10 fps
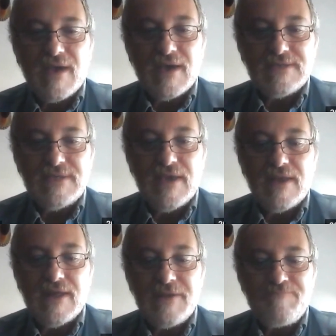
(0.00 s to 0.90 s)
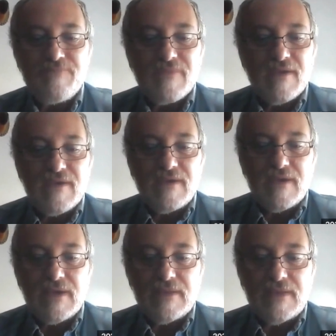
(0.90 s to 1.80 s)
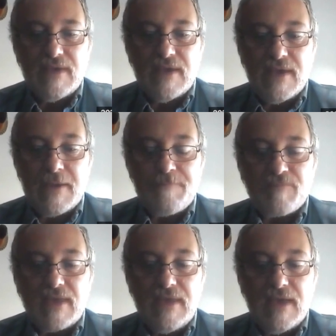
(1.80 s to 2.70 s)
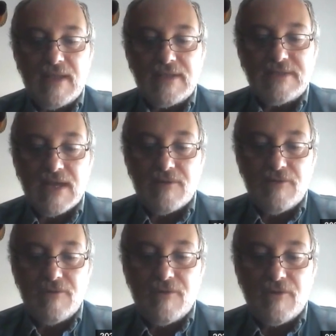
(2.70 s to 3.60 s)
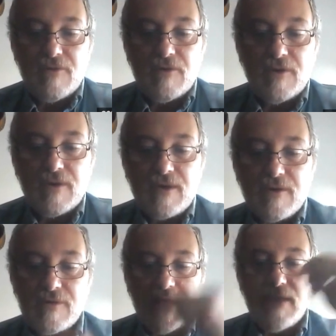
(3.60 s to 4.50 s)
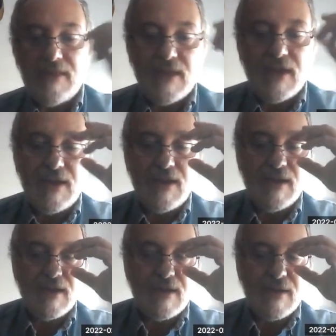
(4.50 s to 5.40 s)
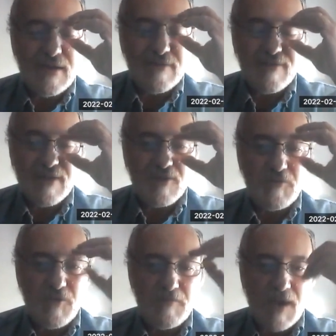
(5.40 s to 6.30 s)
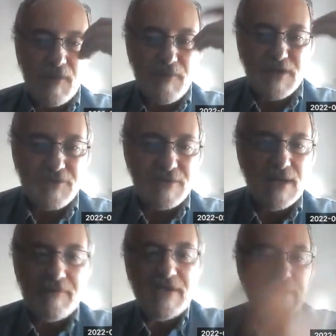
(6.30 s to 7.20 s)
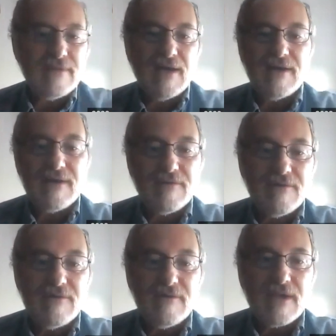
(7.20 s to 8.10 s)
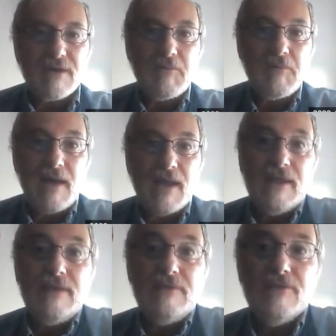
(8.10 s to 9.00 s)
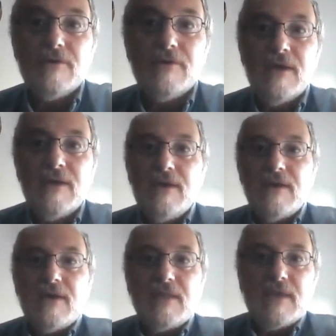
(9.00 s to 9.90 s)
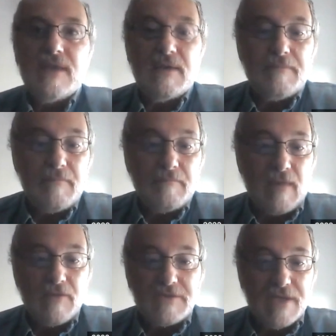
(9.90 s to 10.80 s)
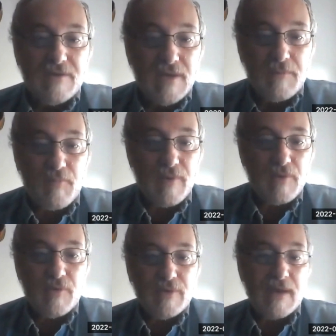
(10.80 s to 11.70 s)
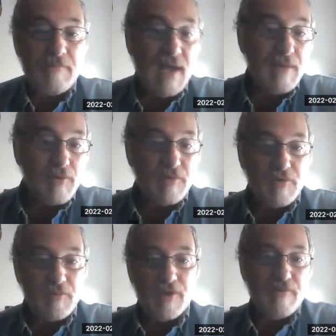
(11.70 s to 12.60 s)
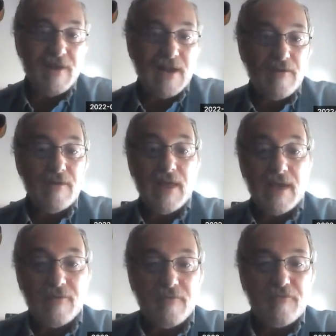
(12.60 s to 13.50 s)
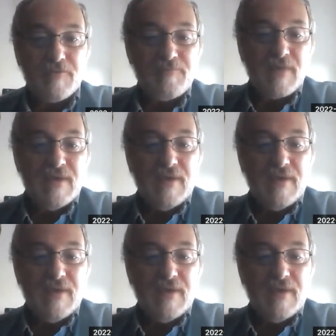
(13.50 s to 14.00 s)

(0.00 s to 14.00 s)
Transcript: así era. Este, y el Chaco eh, oriental es, como más bello a la vista, ¿no? Es como más lindo. Este, a los chicos les puede gustar más porque uno puede ver a lo lejos.